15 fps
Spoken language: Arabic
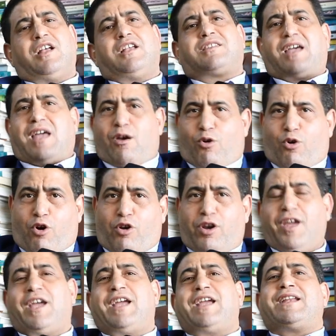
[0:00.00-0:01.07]

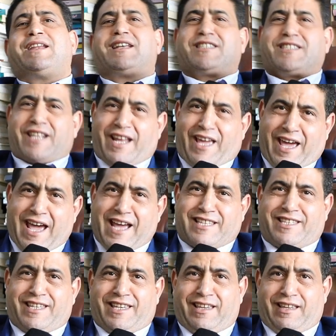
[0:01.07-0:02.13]
سيقول إن
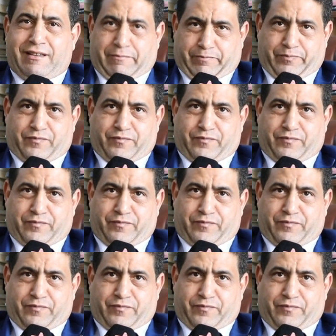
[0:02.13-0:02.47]
تصريحاتي